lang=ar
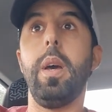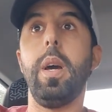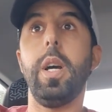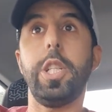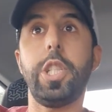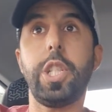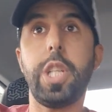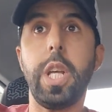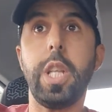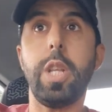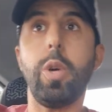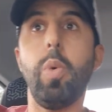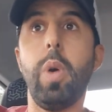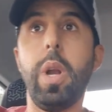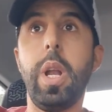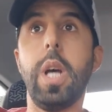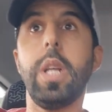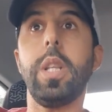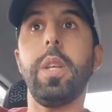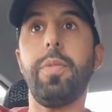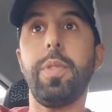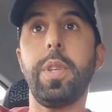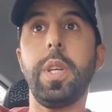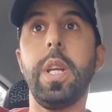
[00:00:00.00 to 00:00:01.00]
هادشي هذا هو
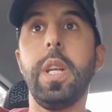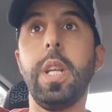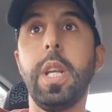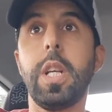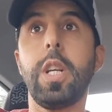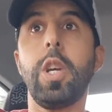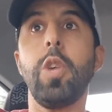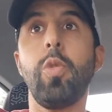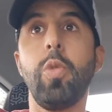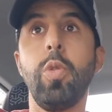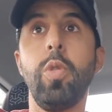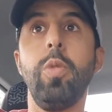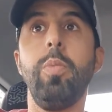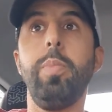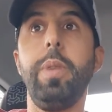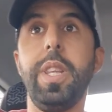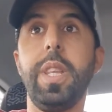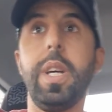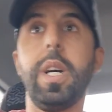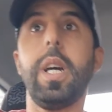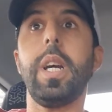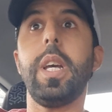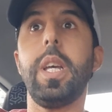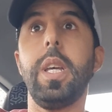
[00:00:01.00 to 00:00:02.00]
الهدف ديالنا كنكونوا
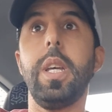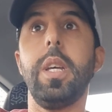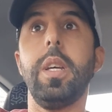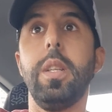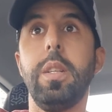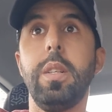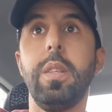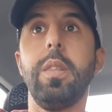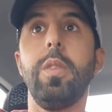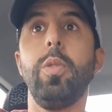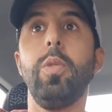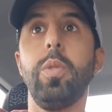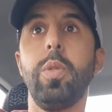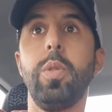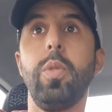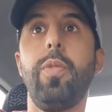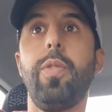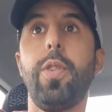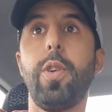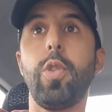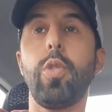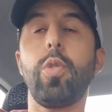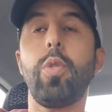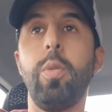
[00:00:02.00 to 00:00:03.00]
بعدا غير
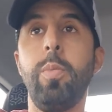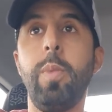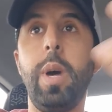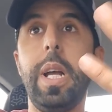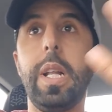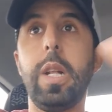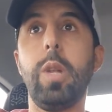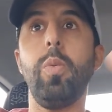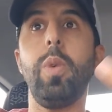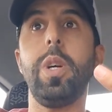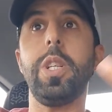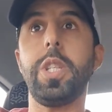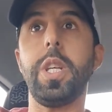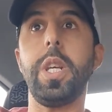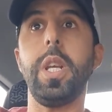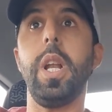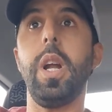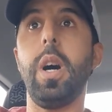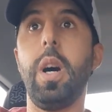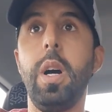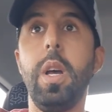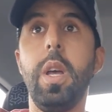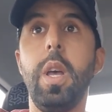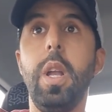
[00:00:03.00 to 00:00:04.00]
نوفروا لكم واحد
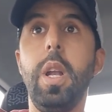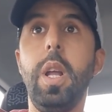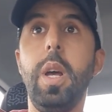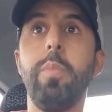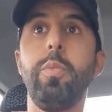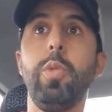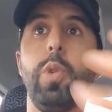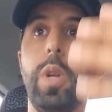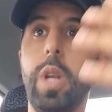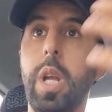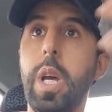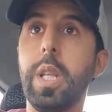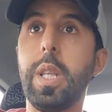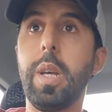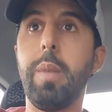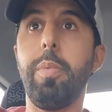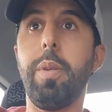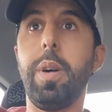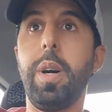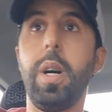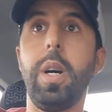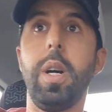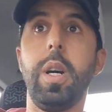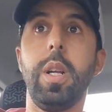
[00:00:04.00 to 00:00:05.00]
الوسيله الحمد لله
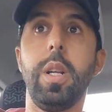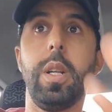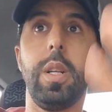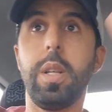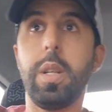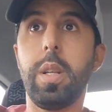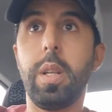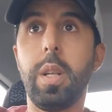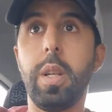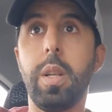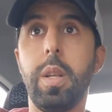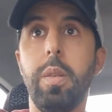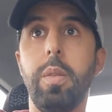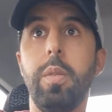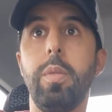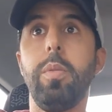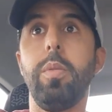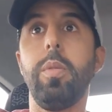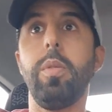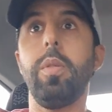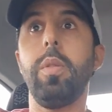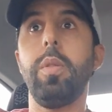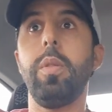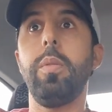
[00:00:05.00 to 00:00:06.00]
دابا
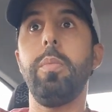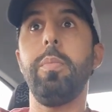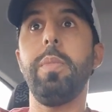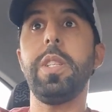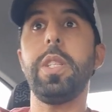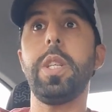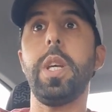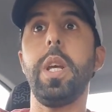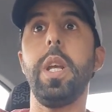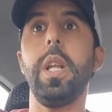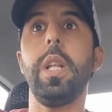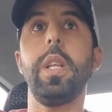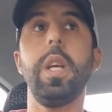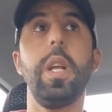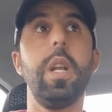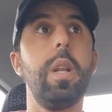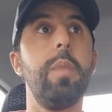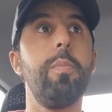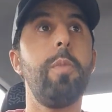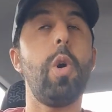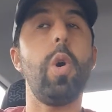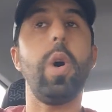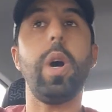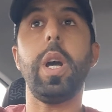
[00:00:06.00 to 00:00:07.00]
المسائل ديال
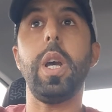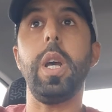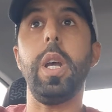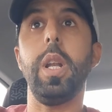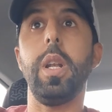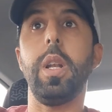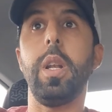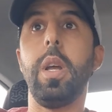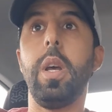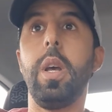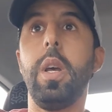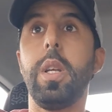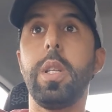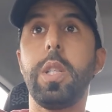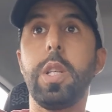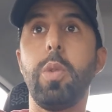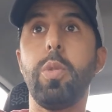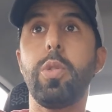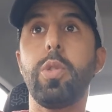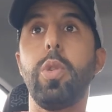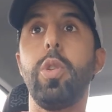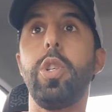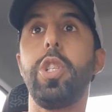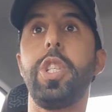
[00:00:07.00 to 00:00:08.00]
المواقع
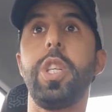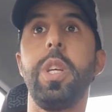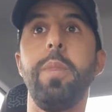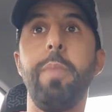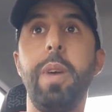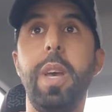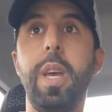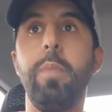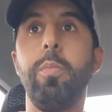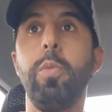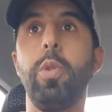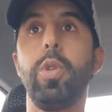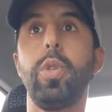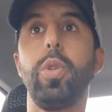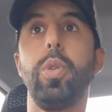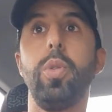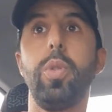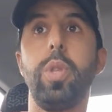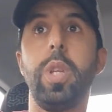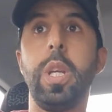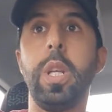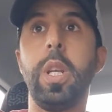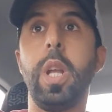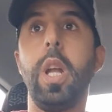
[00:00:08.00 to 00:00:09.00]
التواصل الاجتماعي
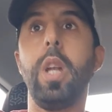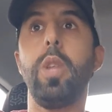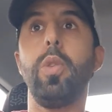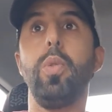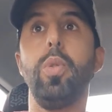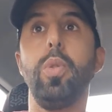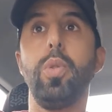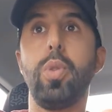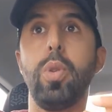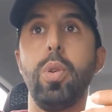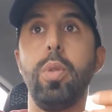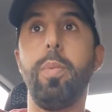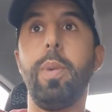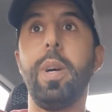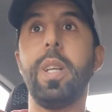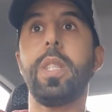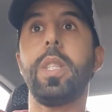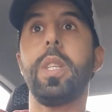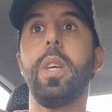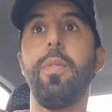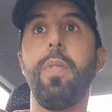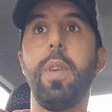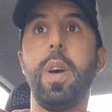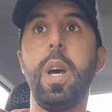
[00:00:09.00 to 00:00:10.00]
موجودين ها اليوتيوب ها
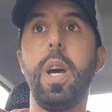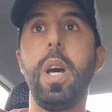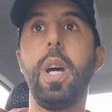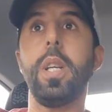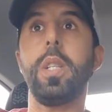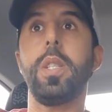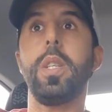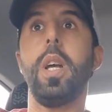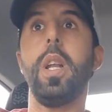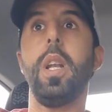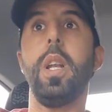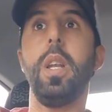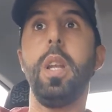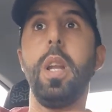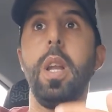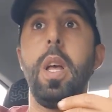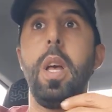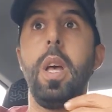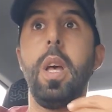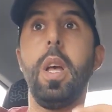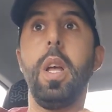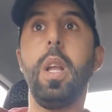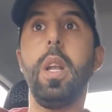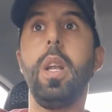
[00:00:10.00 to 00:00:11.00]
الصفحات ها
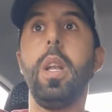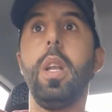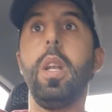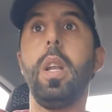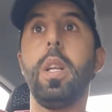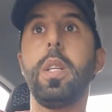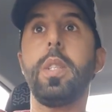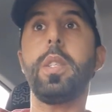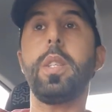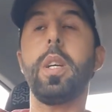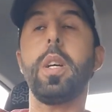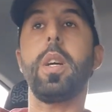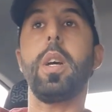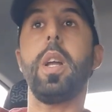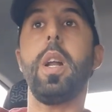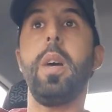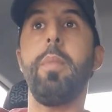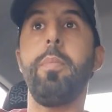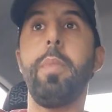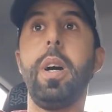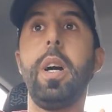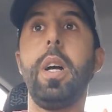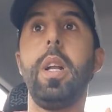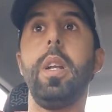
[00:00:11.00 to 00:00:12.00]

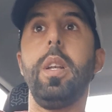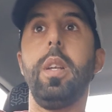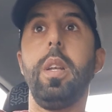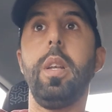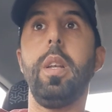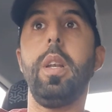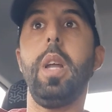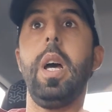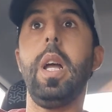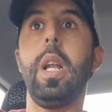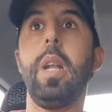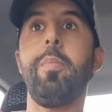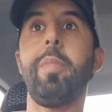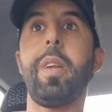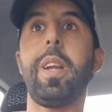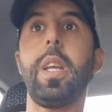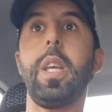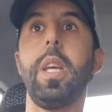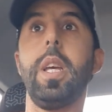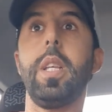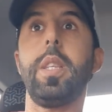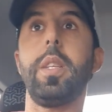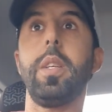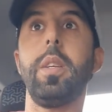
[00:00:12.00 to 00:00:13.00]
الانستغرام ها العالم
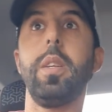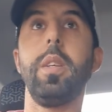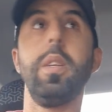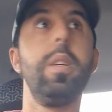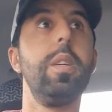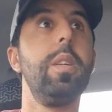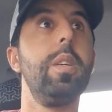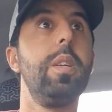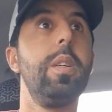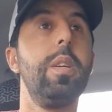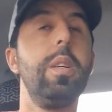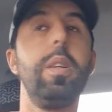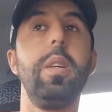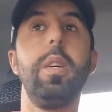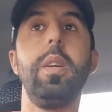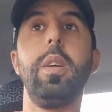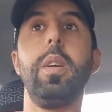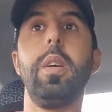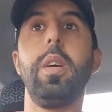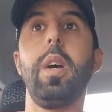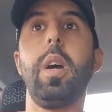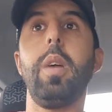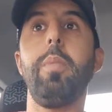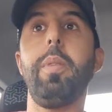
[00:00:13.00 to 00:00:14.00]
الرياضي
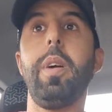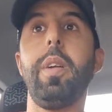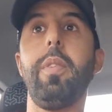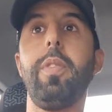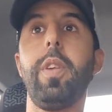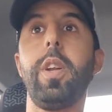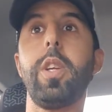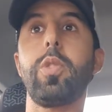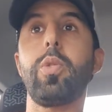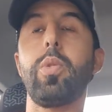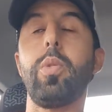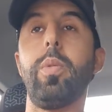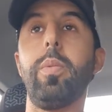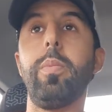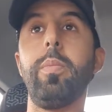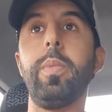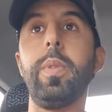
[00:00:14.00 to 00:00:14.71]
اخبار في راسكم